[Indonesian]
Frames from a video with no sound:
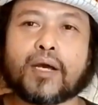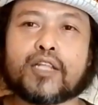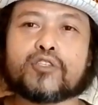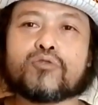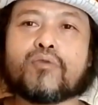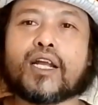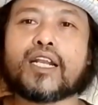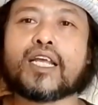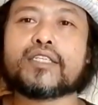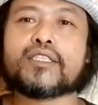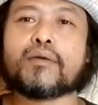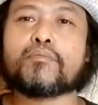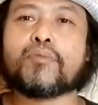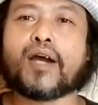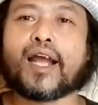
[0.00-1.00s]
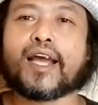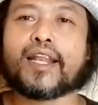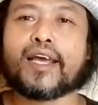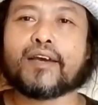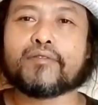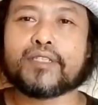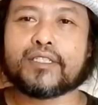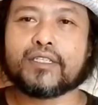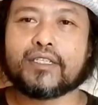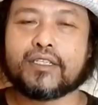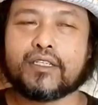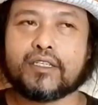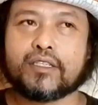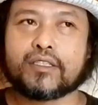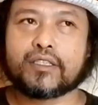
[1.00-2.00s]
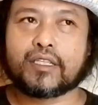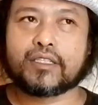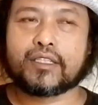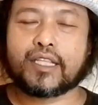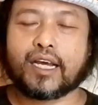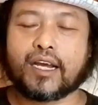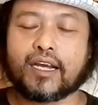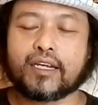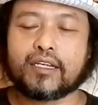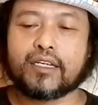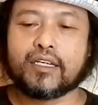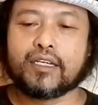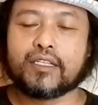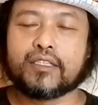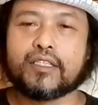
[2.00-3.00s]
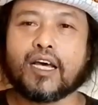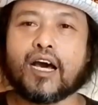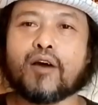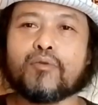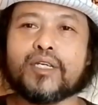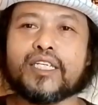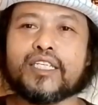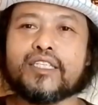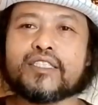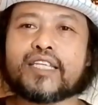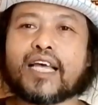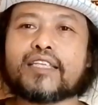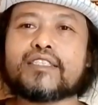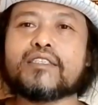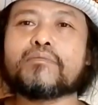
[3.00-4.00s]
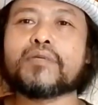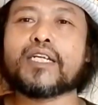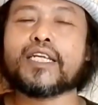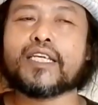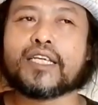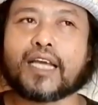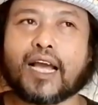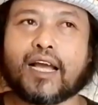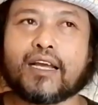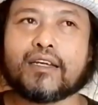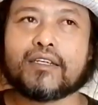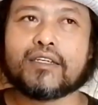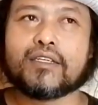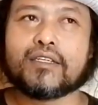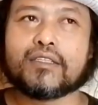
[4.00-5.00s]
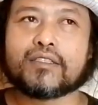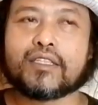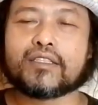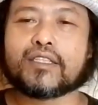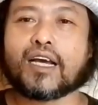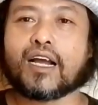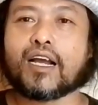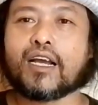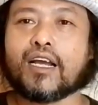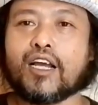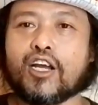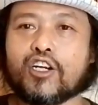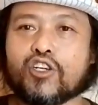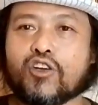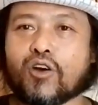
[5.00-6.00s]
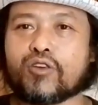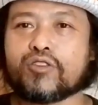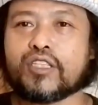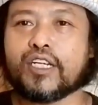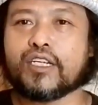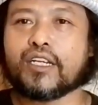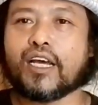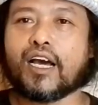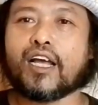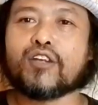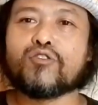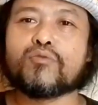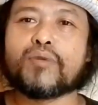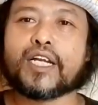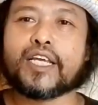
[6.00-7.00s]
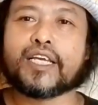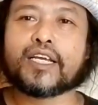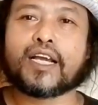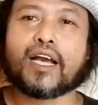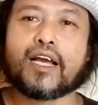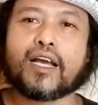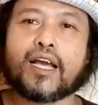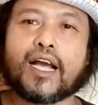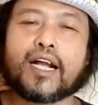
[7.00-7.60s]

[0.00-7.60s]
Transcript: Kepalsuan nasab pahlawi tentang dawirisasi mereka, tentang doktrin halu mereka.